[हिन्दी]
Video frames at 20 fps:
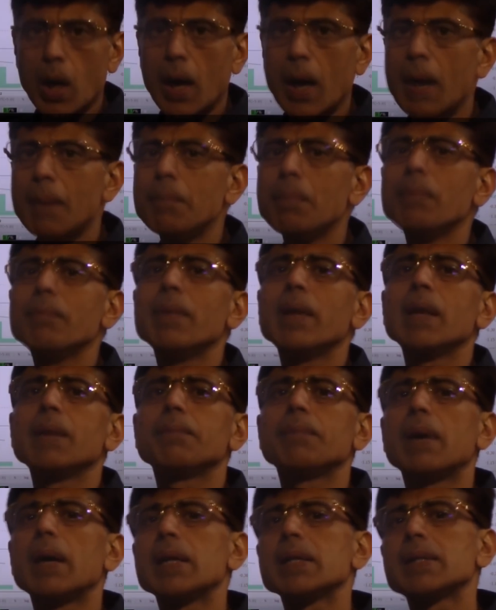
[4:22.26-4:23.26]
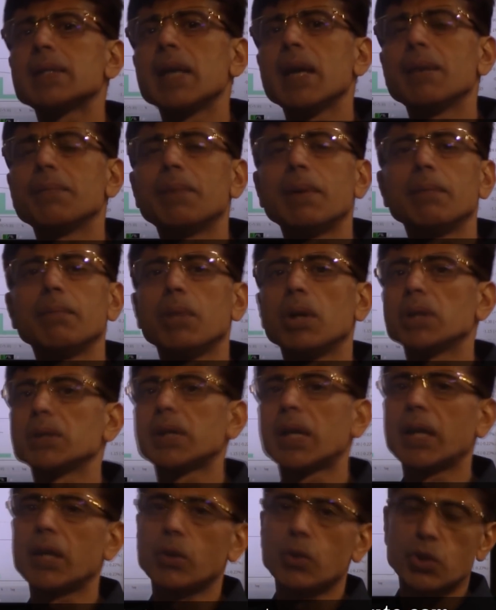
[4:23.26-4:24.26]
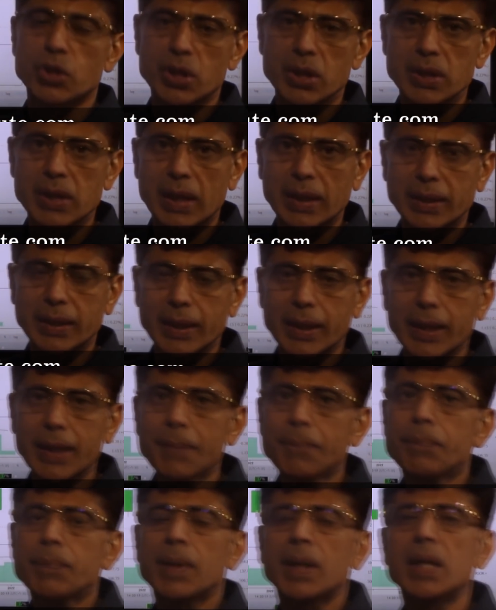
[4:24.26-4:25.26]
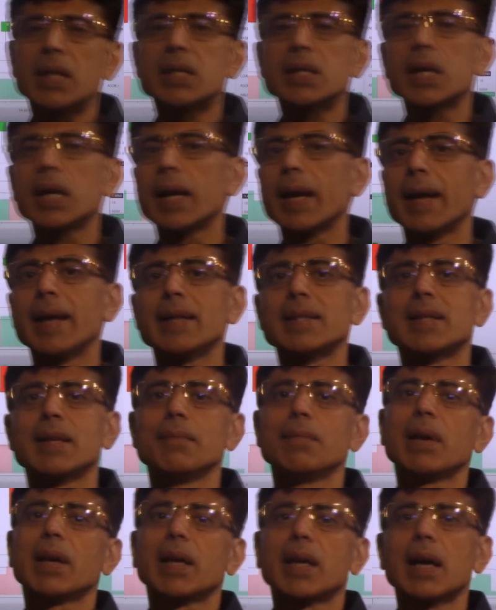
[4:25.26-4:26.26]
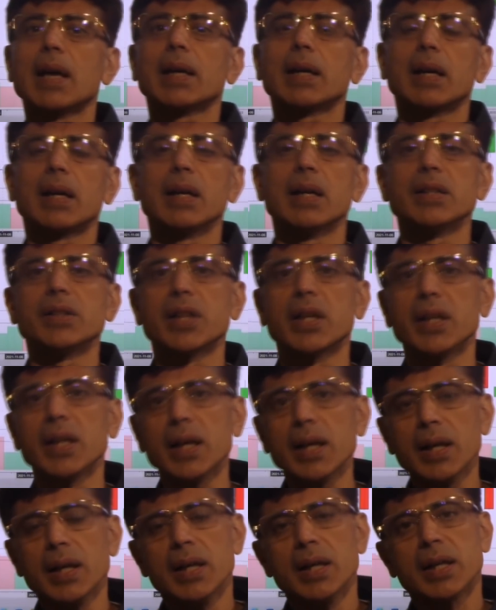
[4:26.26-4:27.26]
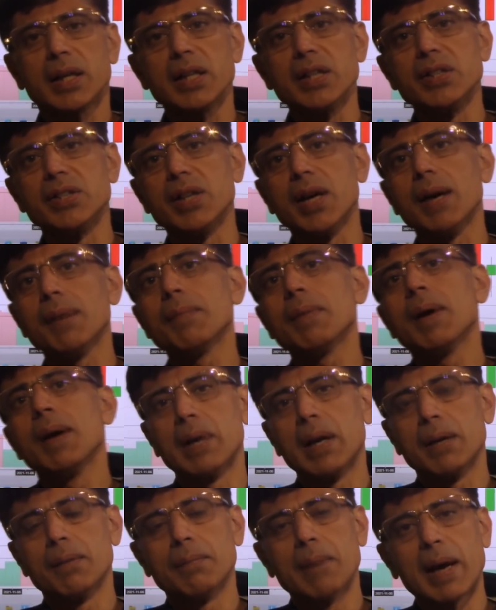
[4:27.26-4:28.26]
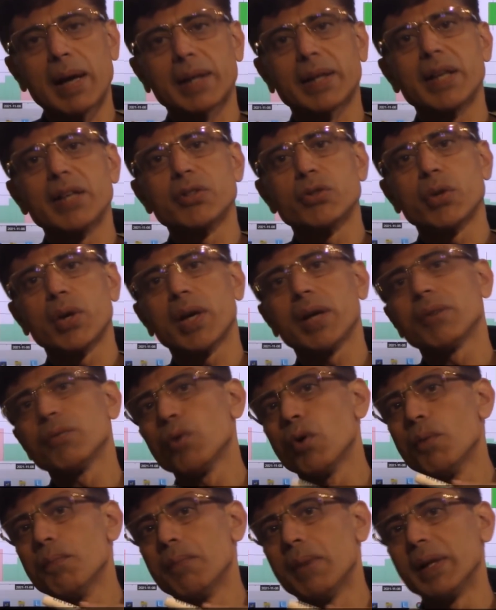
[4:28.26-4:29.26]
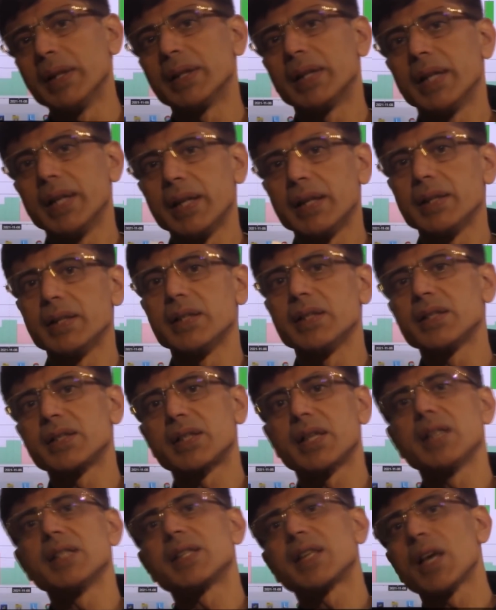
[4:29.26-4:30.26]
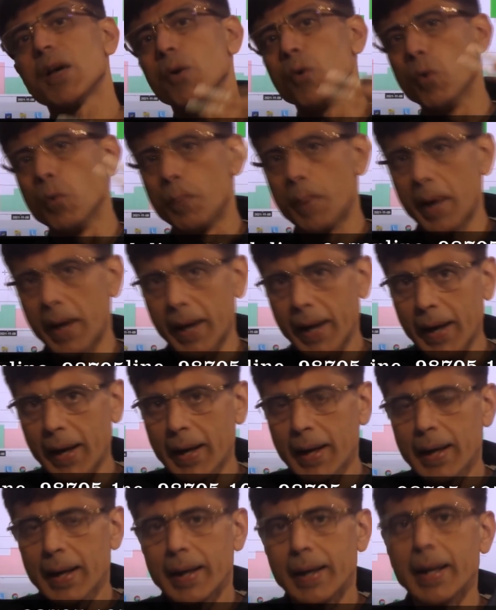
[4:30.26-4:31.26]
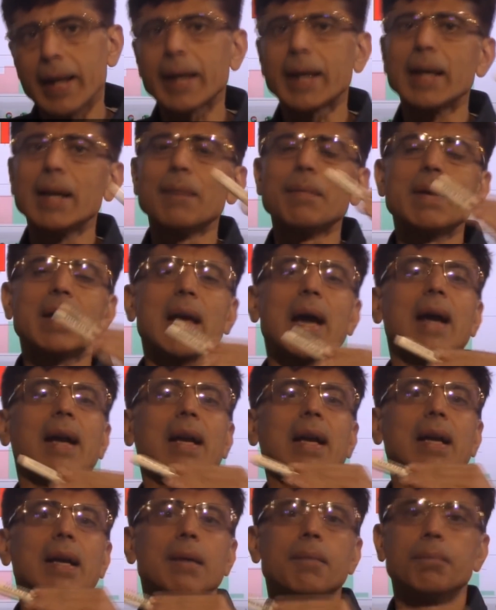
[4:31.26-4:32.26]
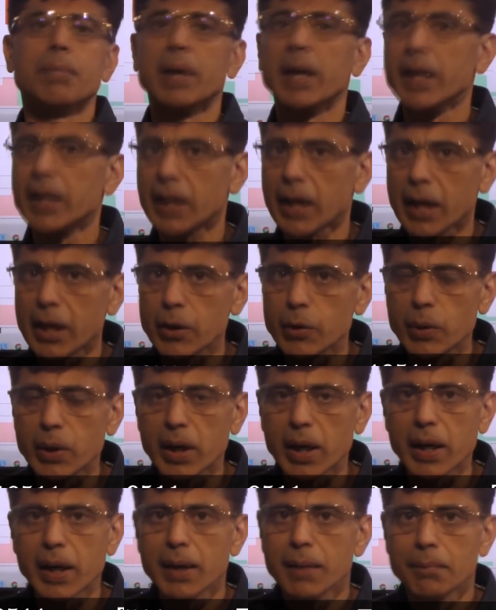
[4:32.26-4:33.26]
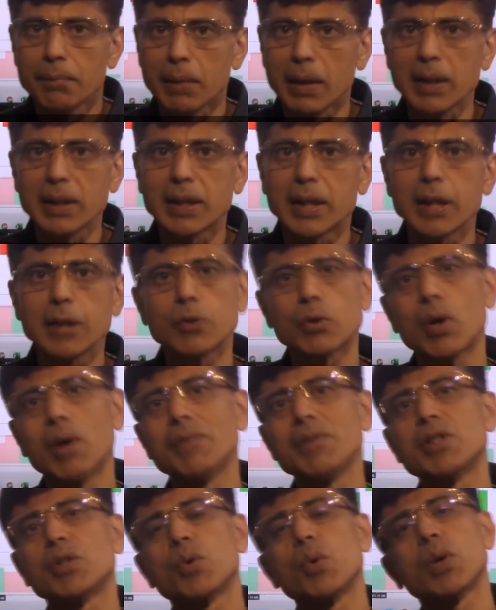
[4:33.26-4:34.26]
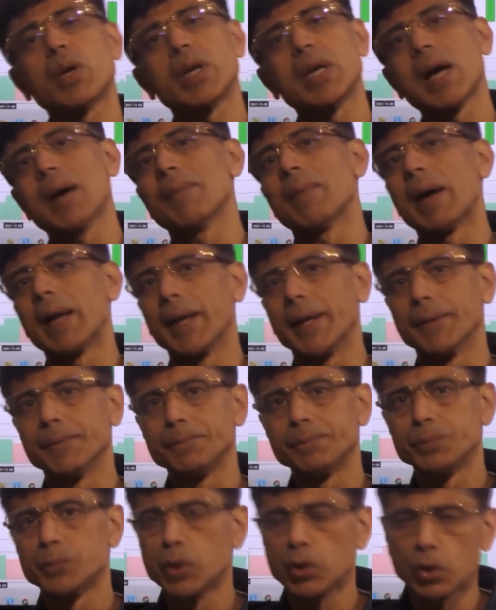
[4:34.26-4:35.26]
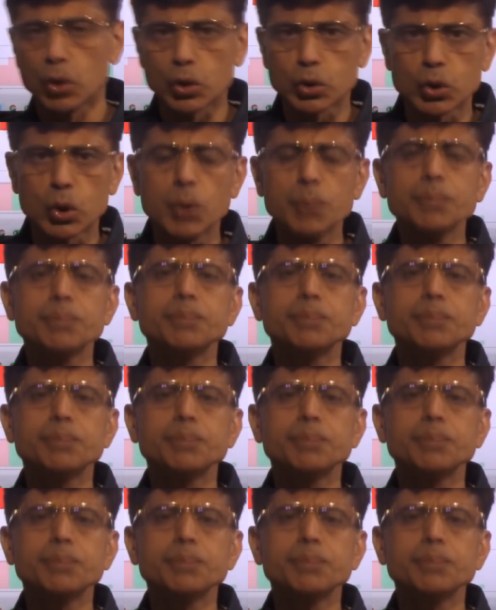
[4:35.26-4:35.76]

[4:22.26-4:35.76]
अब मेरे पास यहां पर बहुत सारे क्वेश्चंस आते हैं कि सर ऐसे में क्या करना चाहिए कि जब मार्केट जो है वो मंथली रेजिस्टेंस के ऊपर है लेकिन अभी कैंडल कंप्लीट नहीं हुई है मंथ की तो हम इसको क्या माने तो दोस्तों